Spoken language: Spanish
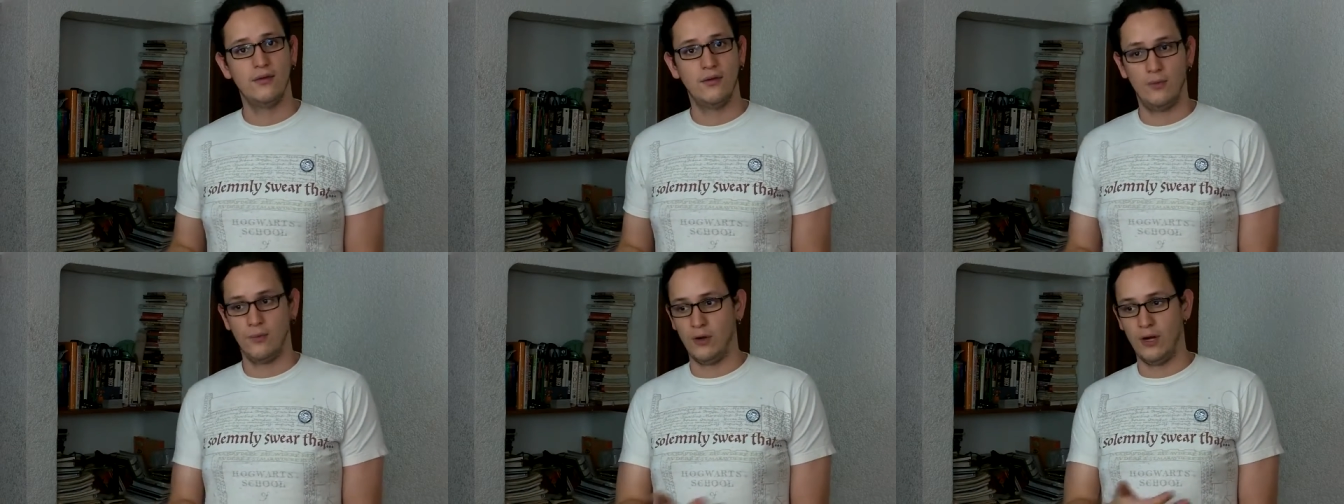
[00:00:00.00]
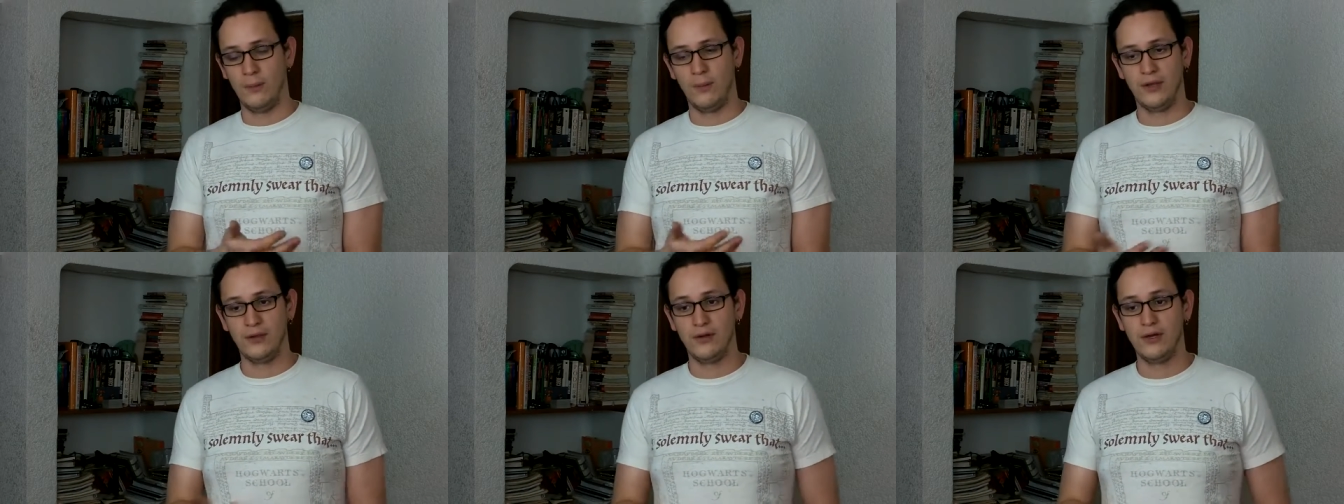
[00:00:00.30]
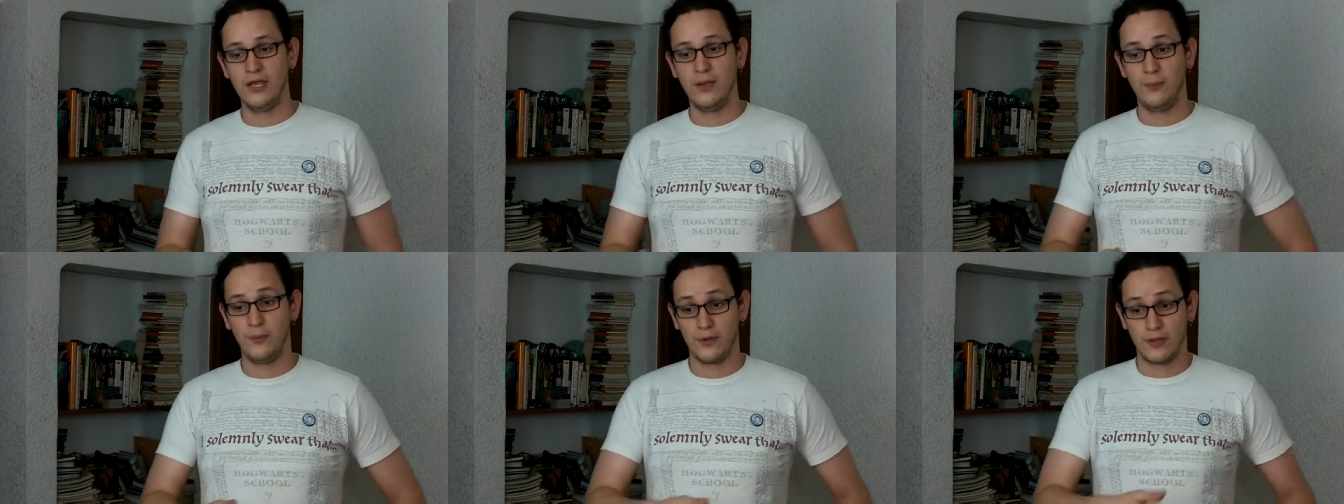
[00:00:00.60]
como la
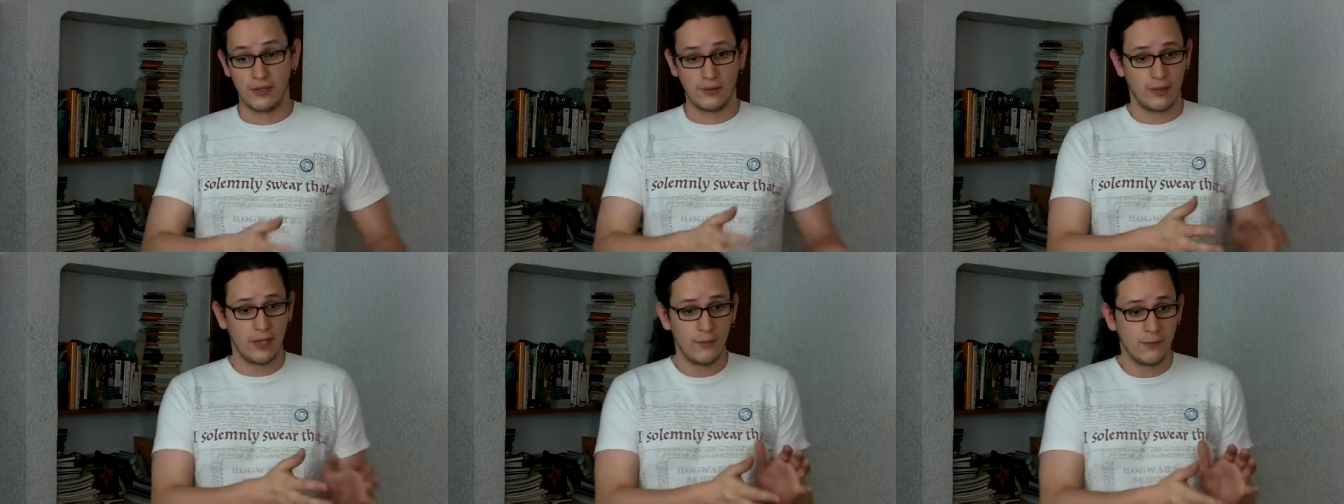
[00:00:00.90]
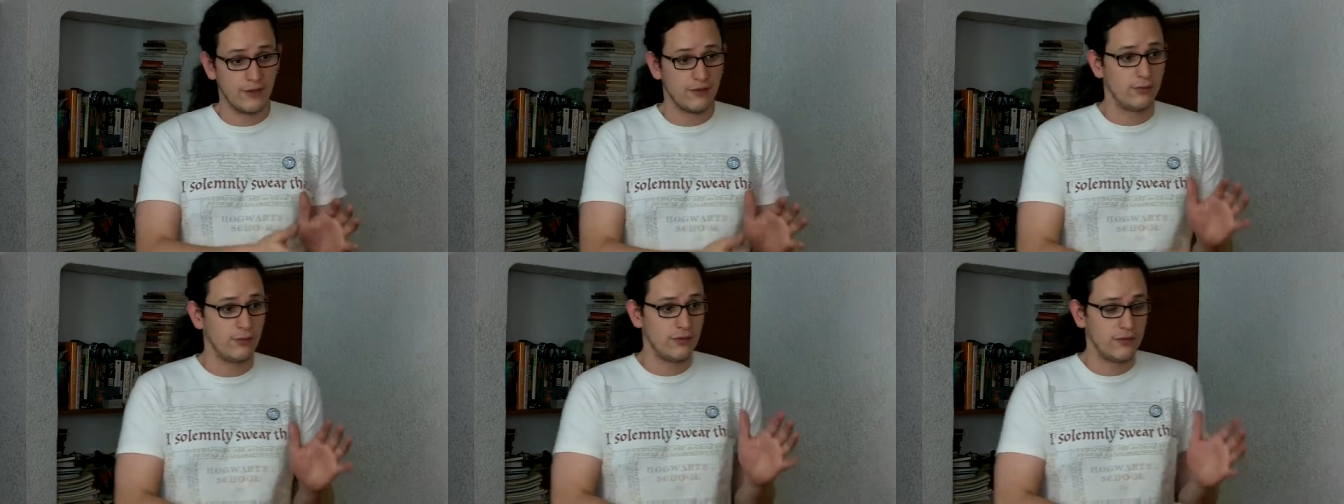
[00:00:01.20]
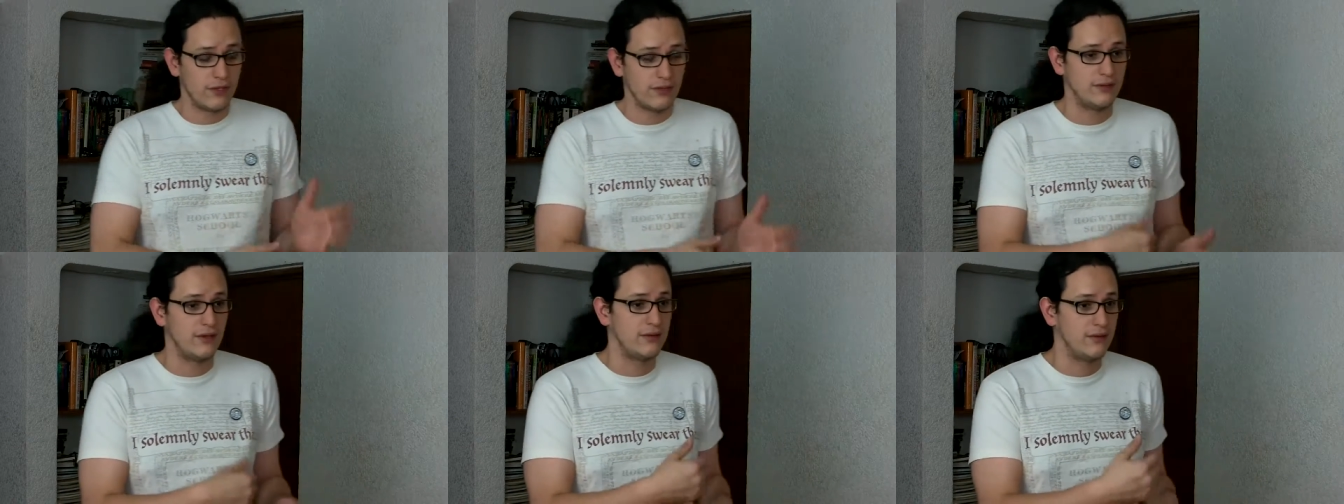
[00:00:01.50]
mayoría, porque tal vez lo
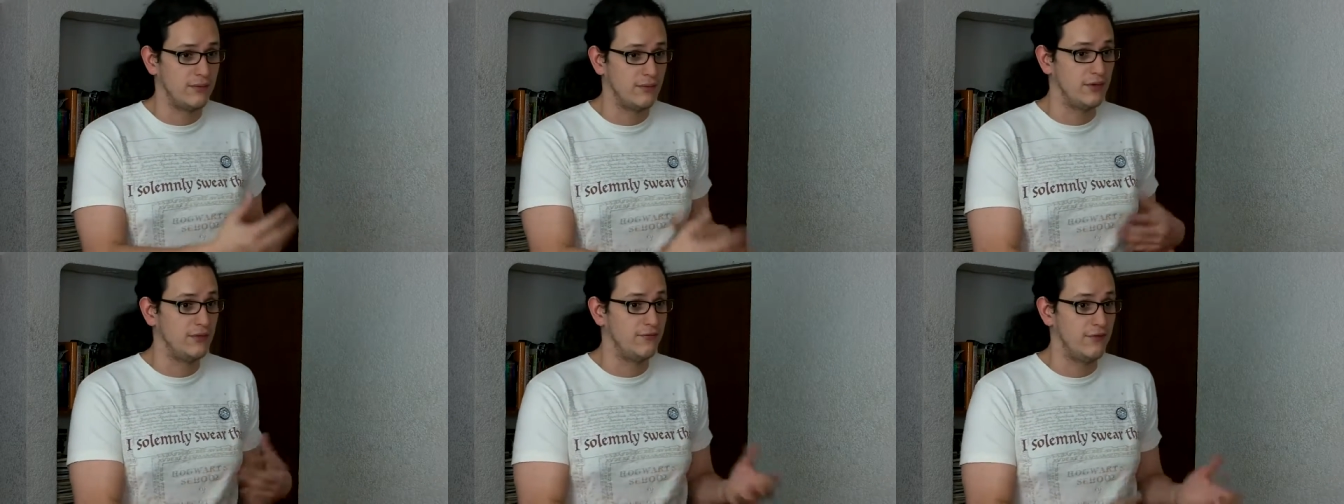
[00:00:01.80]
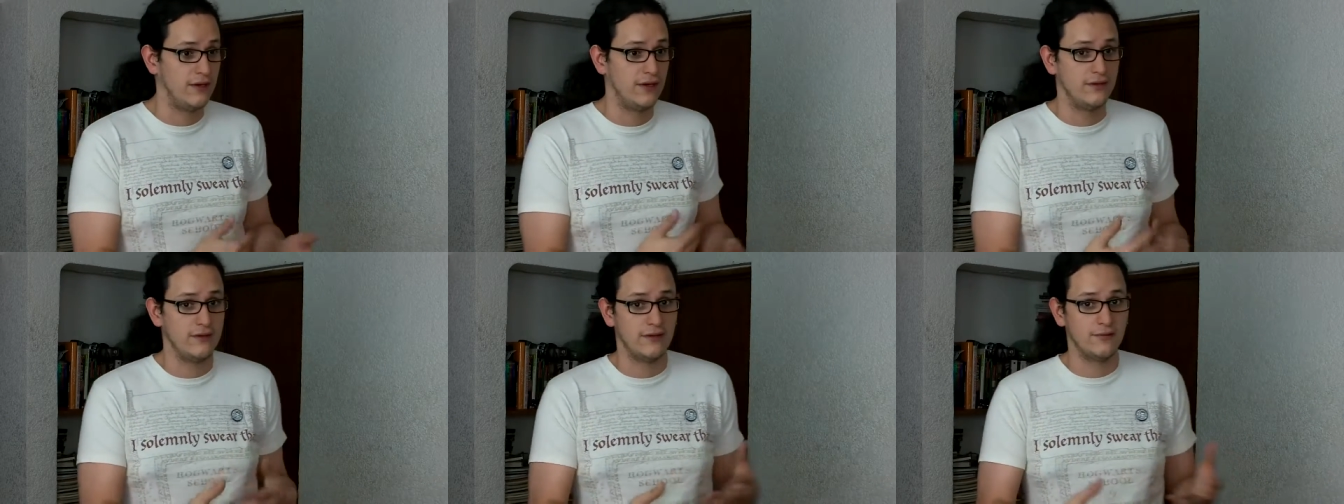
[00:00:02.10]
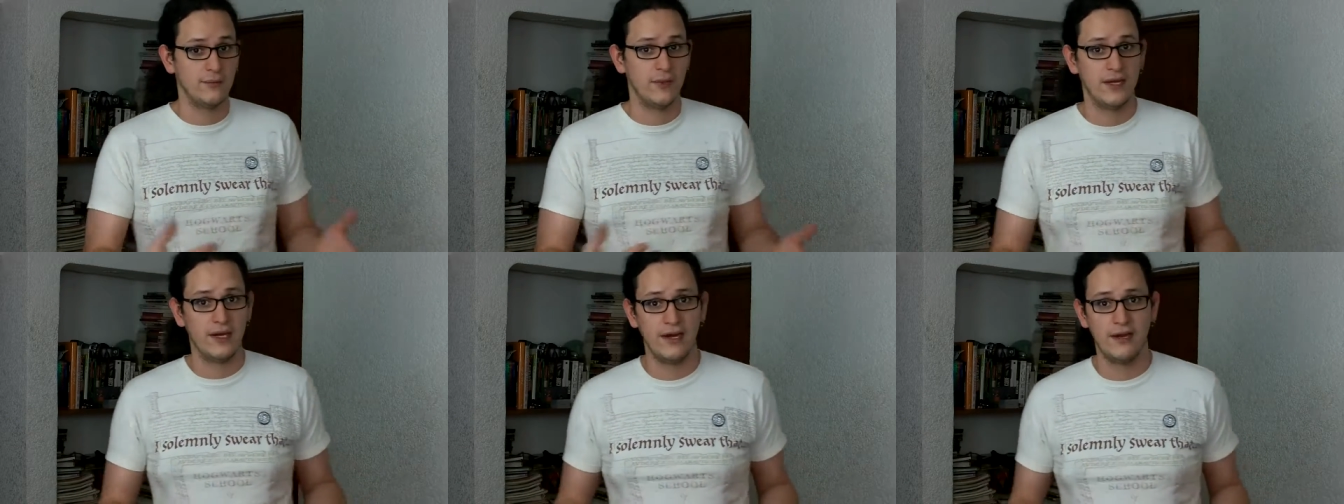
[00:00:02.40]
intentan de
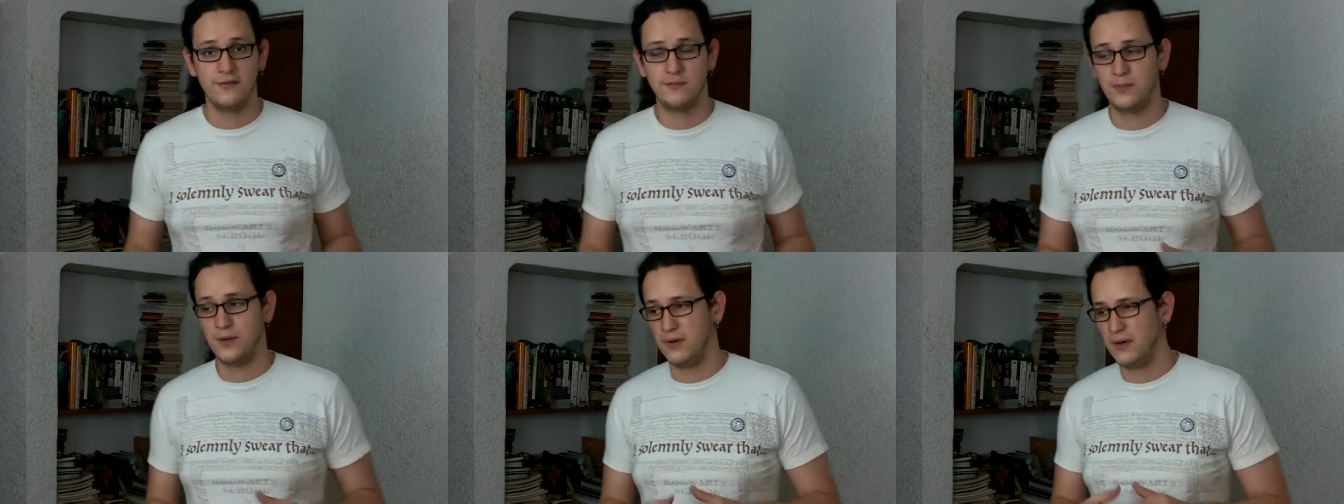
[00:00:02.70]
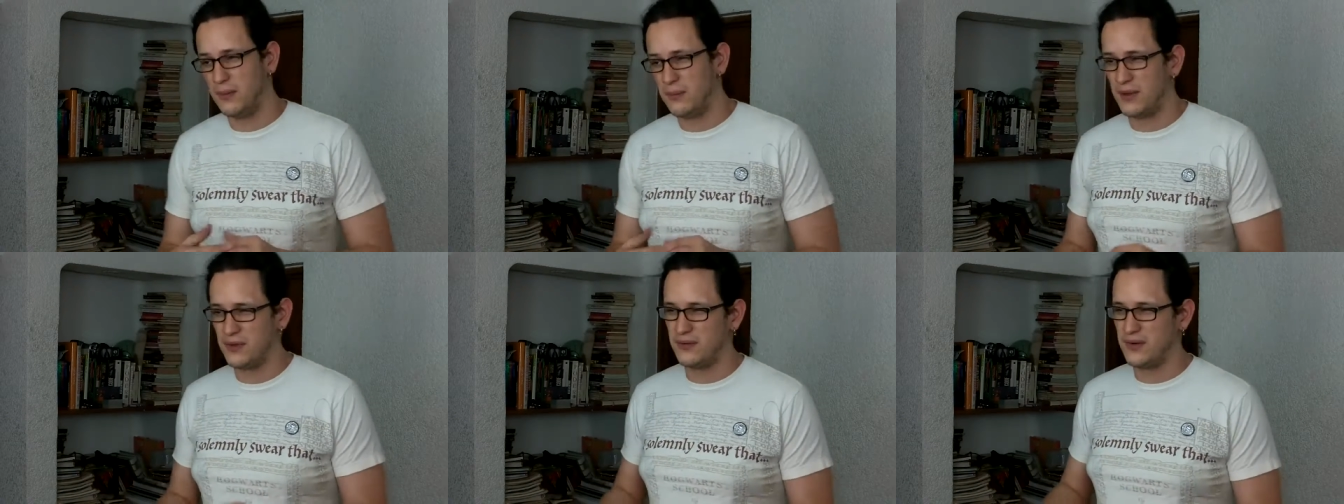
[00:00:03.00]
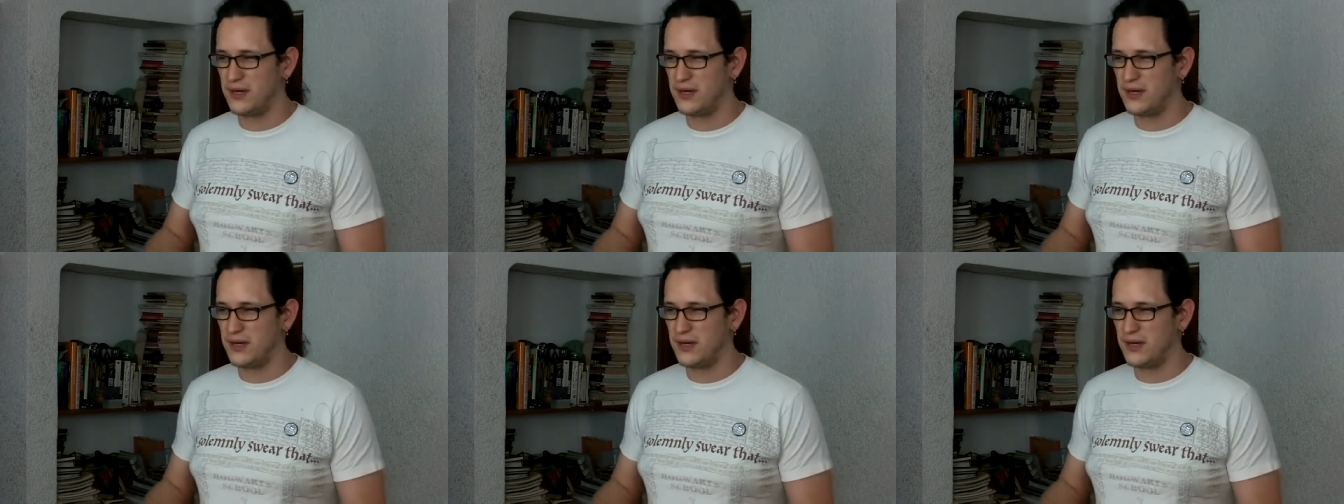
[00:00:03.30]
diferentes maneras, pero la